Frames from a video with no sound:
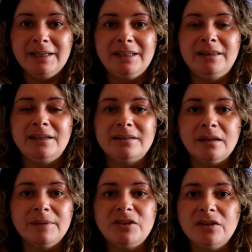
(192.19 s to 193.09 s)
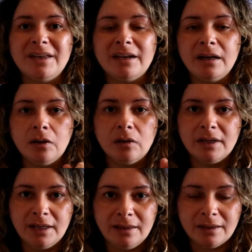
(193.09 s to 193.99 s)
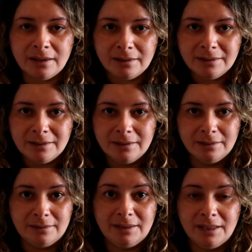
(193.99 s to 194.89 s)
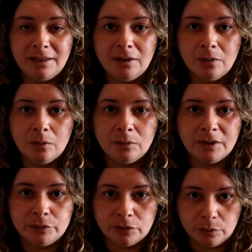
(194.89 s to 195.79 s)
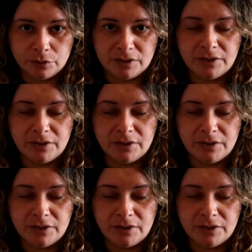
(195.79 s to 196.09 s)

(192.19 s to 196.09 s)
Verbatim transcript: Y tiene servicio de recogida de un autobús.